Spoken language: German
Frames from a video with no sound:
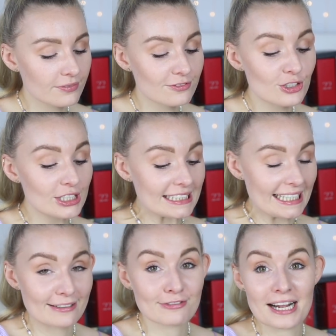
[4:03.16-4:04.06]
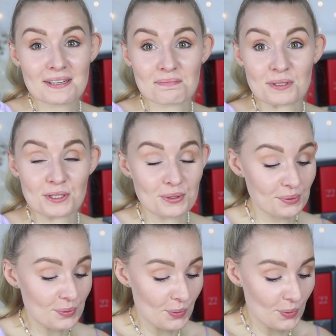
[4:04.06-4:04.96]
wirkt gegen
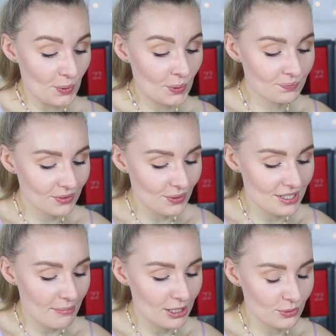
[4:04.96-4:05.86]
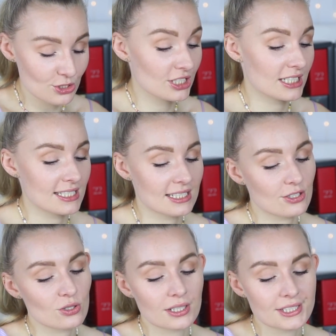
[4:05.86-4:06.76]
Faltenbildung. Oh oh. Und dermalogisch getestet
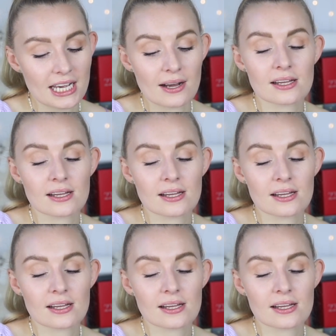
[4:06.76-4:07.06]
natürlich, ja.